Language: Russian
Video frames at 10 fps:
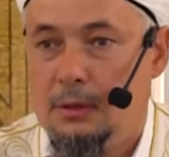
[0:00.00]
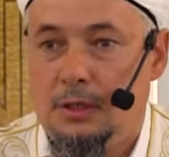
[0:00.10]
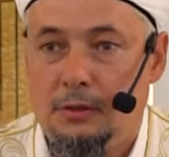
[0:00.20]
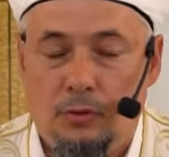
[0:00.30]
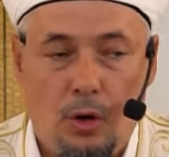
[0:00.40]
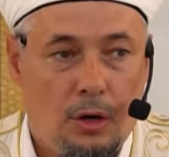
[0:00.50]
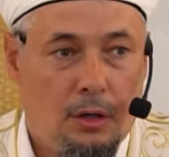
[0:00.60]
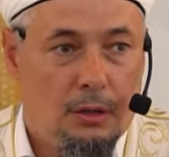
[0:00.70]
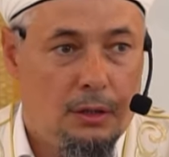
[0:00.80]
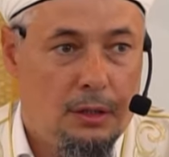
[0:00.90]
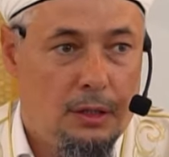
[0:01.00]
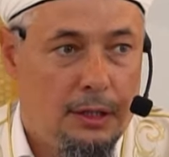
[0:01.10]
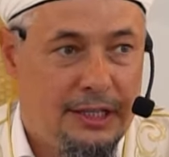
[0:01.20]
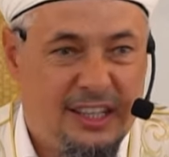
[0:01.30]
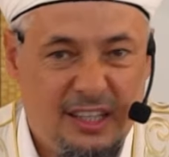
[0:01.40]
его
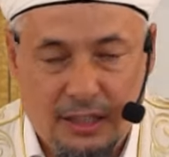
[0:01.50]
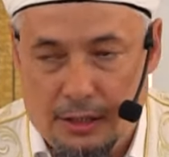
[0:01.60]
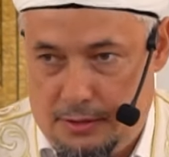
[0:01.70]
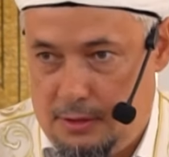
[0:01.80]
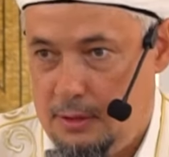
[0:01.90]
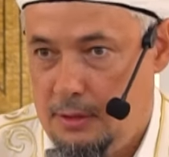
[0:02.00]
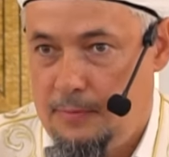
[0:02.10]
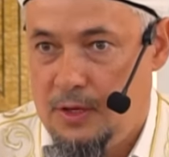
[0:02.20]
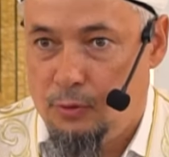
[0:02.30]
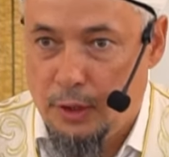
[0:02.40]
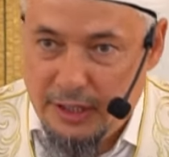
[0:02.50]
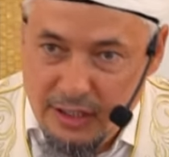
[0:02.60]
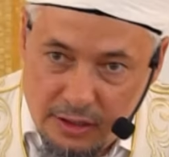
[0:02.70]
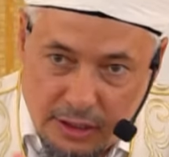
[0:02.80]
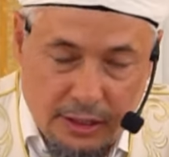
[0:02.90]
э, хитрость, его
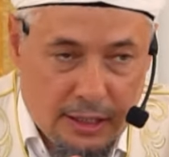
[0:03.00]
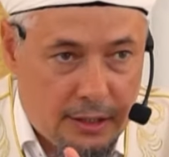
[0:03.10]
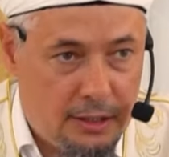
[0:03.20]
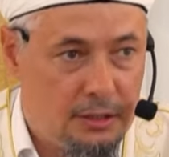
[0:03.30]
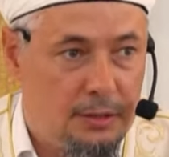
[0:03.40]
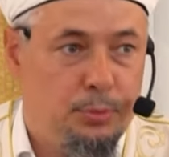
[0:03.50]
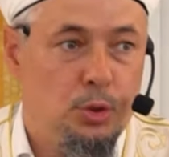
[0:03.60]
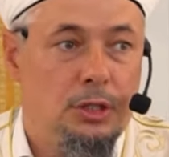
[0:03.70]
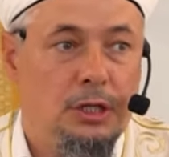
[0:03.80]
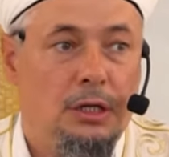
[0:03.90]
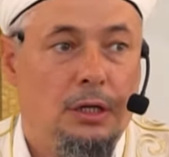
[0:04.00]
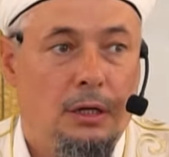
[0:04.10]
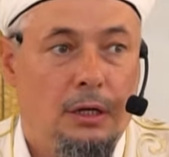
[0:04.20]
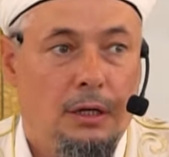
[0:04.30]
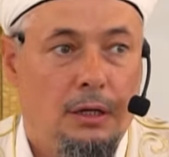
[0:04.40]
хитрые какие-то
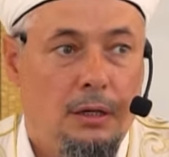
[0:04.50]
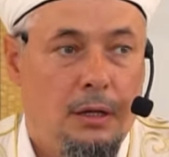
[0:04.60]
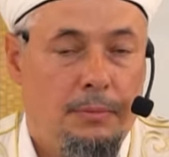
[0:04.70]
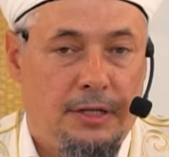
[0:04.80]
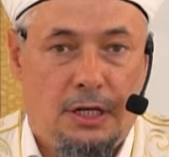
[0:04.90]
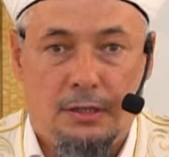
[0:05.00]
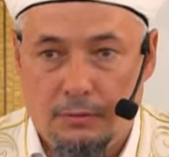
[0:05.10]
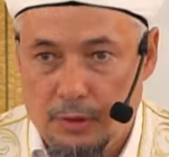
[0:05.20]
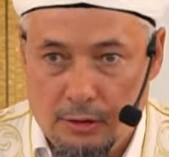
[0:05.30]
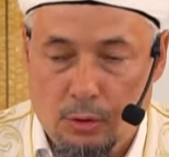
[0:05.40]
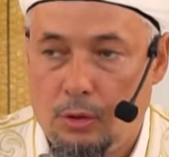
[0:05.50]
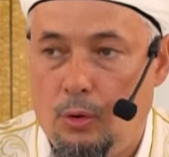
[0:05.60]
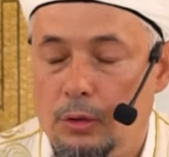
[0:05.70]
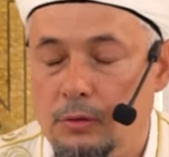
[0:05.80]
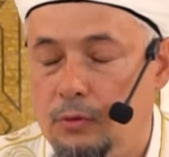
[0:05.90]
пути, посредством
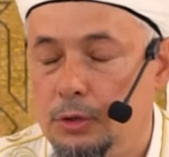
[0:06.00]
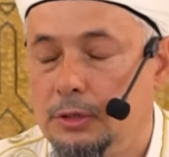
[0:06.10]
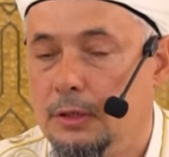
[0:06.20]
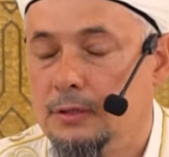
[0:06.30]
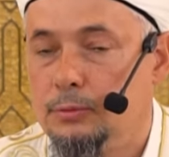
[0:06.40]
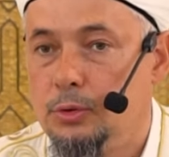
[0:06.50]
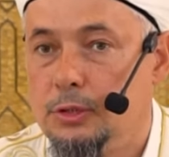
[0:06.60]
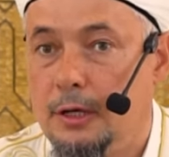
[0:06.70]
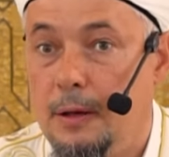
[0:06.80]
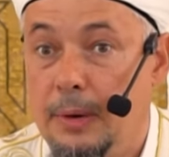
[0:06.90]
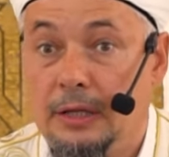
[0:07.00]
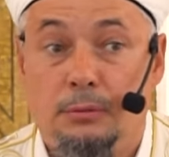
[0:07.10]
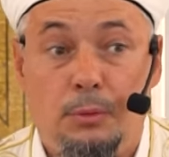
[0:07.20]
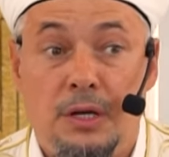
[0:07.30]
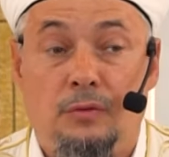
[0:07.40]
которых он вводит на заблуждение.
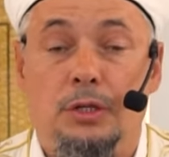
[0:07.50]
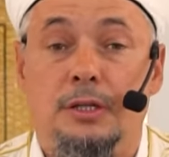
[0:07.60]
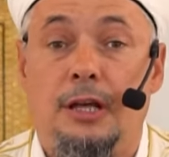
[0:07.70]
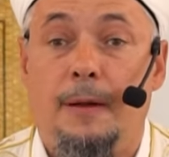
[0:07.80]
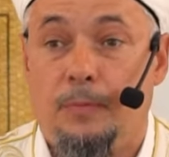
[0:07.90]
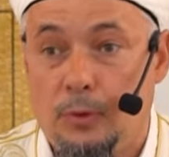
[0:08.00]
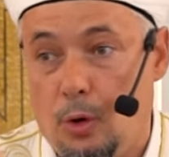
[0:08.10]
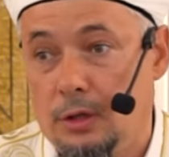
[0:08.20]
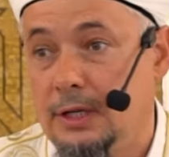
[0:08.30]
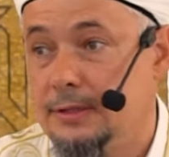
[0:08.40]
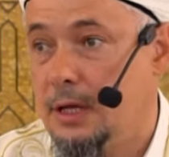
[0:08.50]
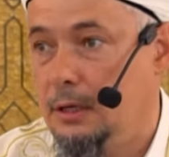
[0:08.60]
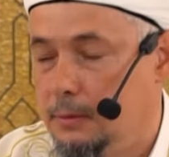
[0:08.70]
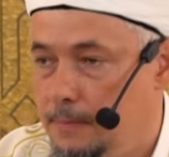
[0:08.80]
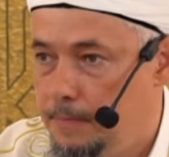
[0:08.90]
Поэтому мы его не знаем, но он нас знает.